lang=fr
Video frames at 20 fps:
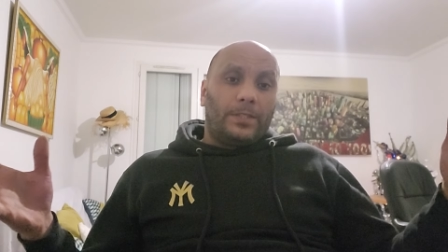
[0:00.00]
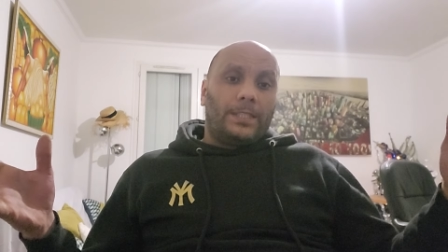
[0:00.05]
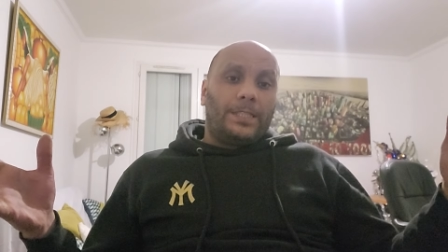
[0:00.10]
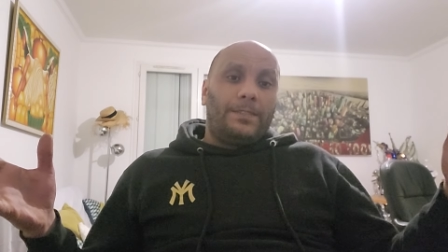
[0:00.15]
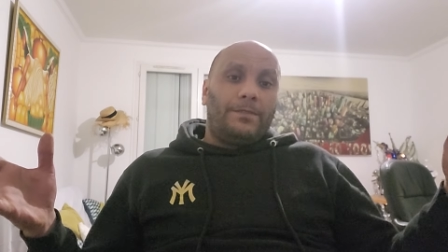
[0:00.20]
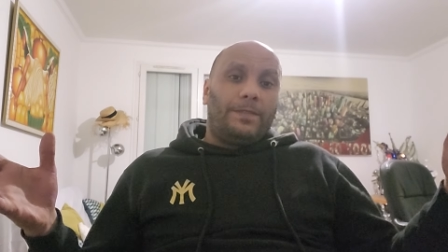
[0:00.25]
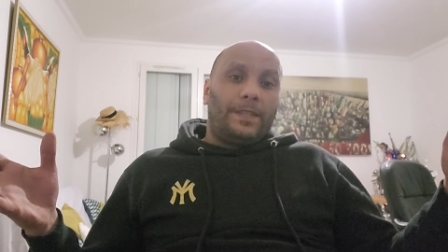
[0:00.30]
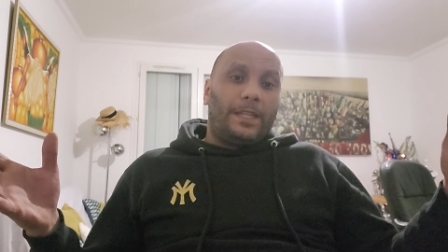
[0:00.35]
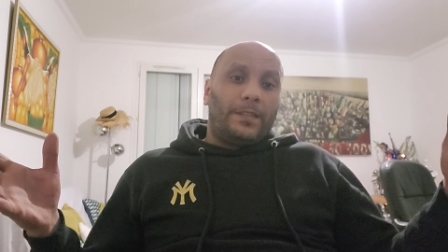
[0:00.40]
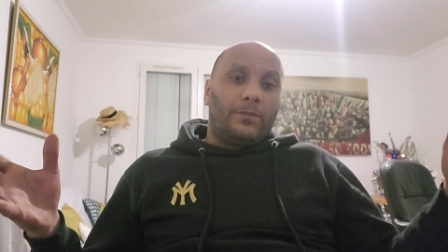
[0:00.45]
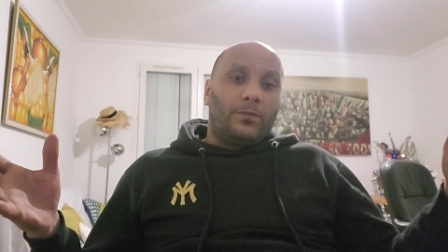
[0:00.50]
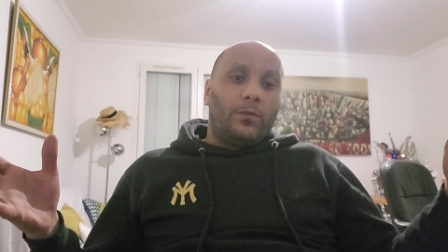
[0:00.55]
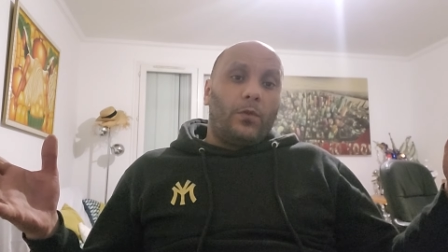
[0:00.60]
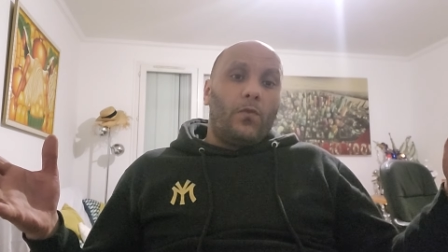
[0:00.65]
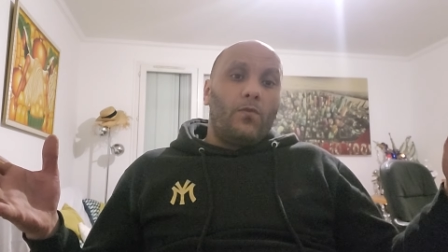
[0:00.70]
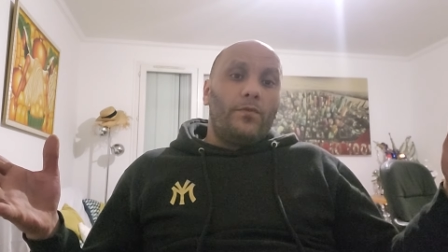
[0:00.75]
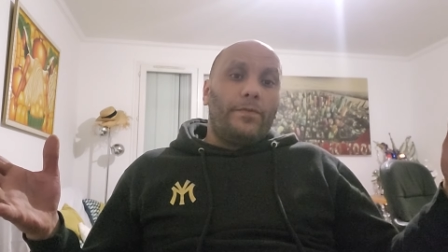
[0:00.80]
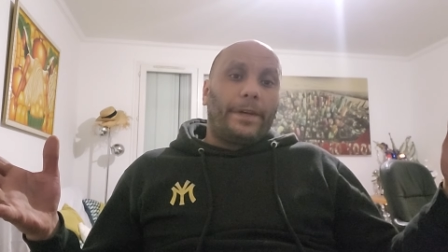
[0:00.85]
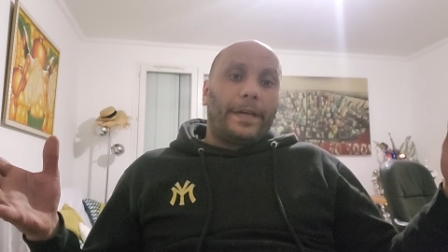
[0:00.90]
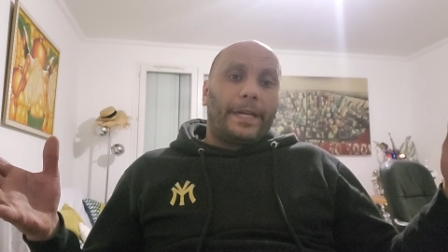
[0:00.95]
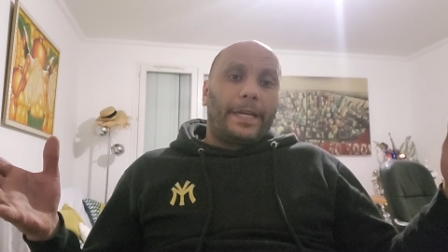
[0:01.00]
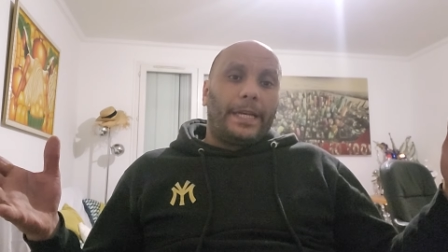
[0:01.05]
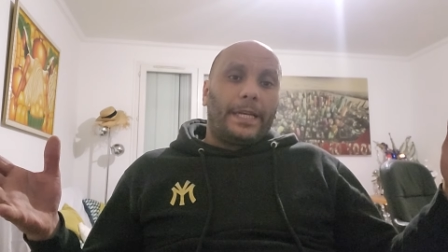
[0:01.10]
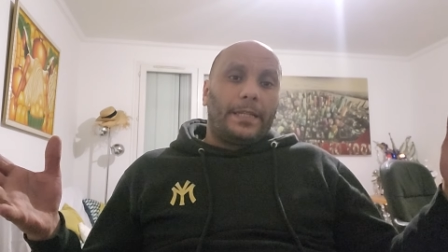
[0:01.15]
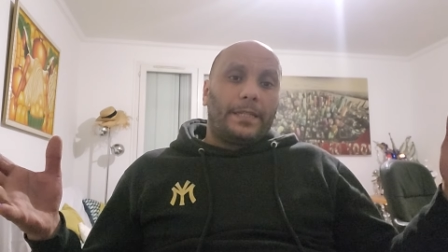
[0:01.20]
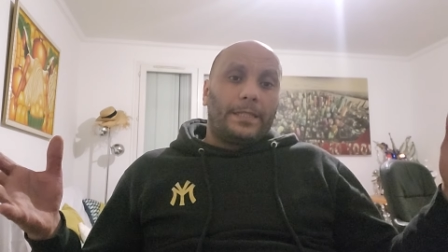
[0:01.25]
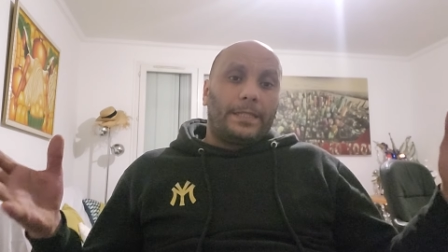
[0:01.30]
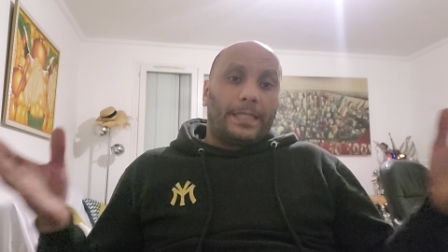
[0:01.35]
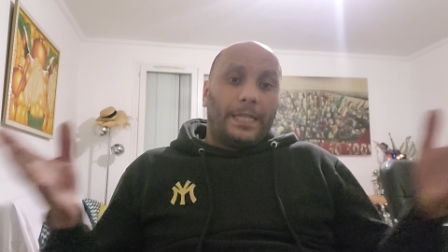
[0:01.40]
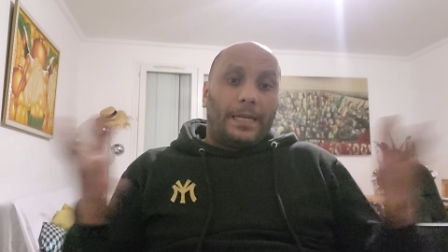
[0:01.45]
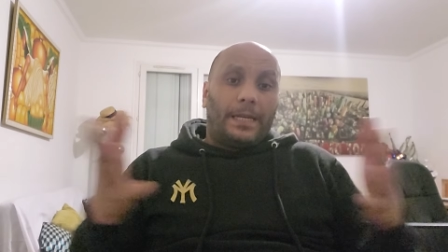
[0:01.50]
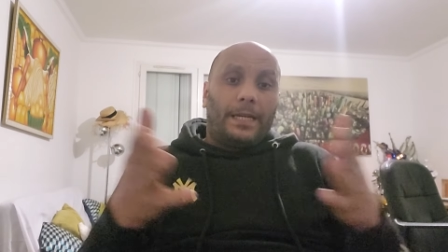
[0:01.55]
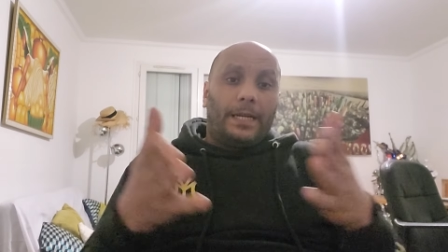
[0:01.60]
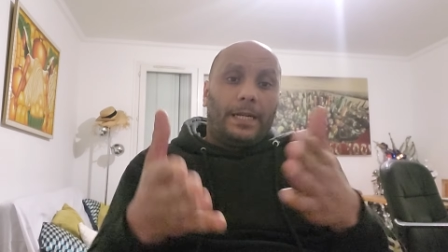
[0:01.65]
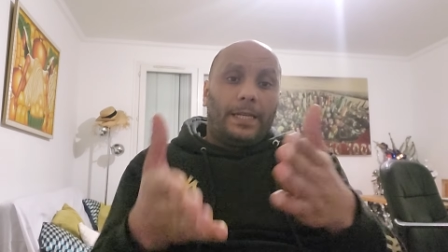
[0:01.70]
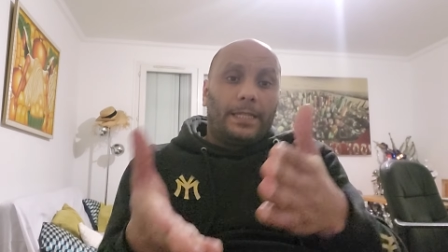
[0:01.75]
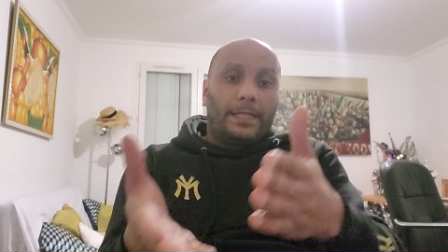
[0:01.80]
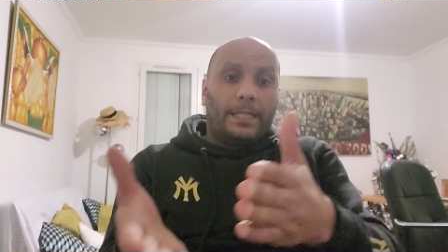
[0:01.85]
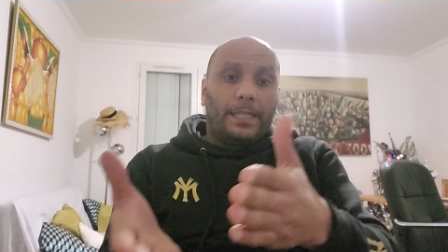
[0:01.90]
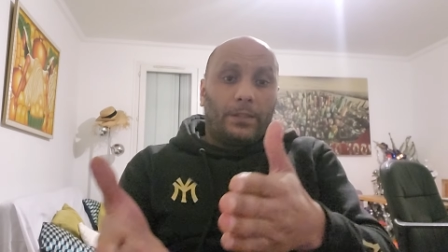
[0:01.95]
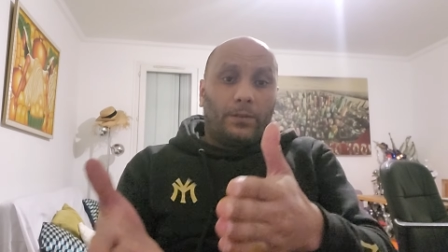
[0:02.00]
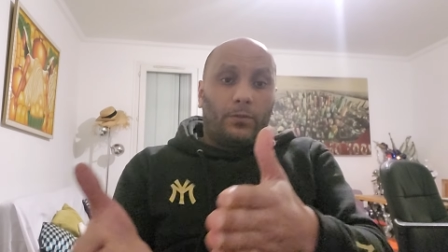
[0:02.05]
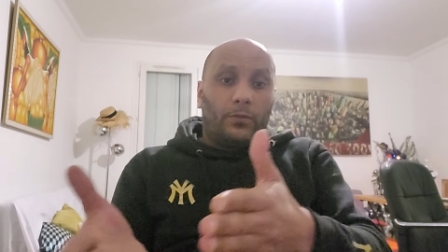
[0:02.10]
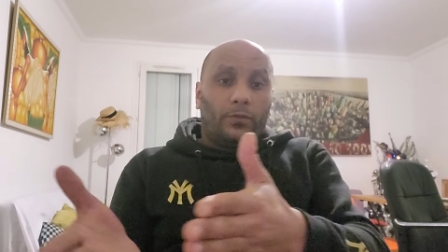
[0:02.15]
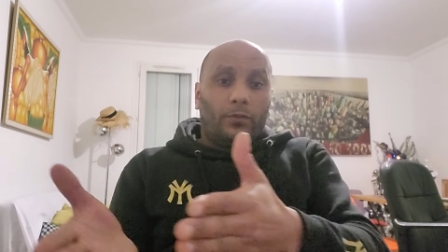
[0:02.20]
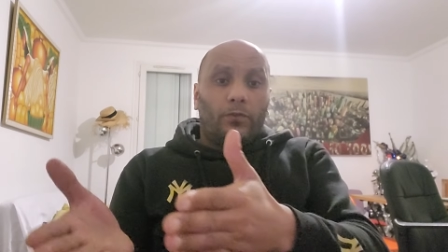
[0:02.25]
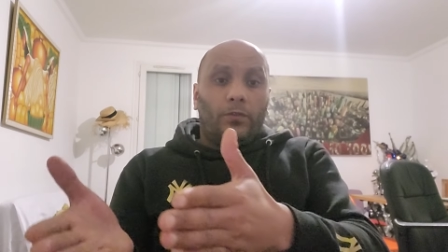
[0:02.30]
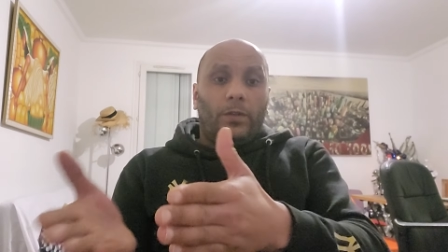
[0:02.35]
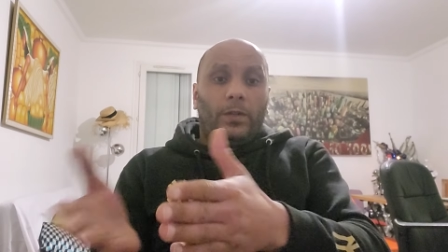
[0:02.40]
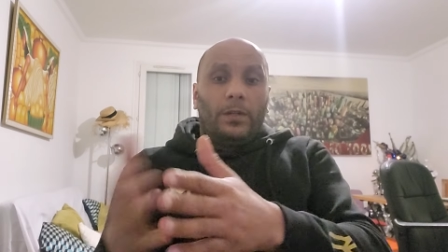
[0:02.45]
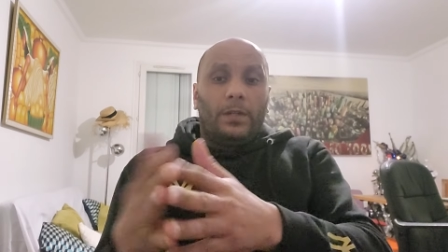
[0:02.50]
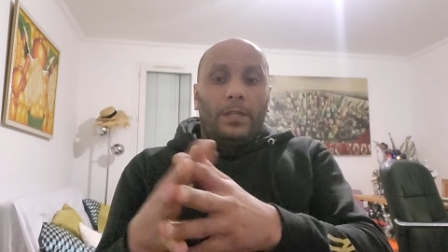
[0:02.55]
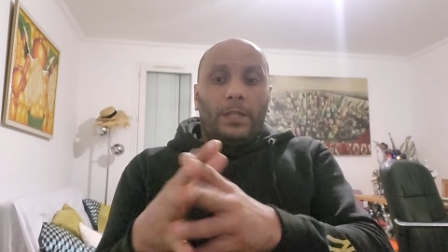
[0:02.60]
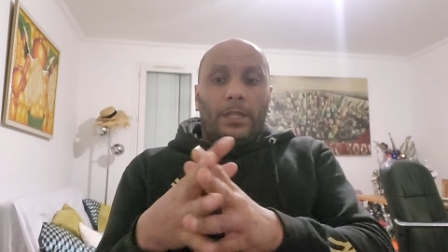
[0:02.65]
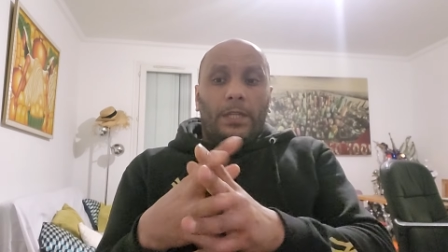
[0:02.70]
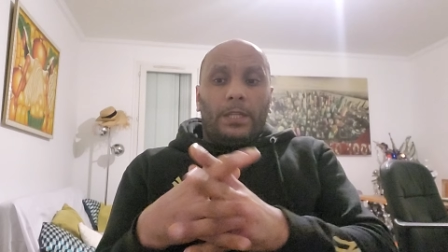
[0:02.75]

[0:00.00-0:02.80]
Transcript: qui vient d'ouvrir il y a quelques jours.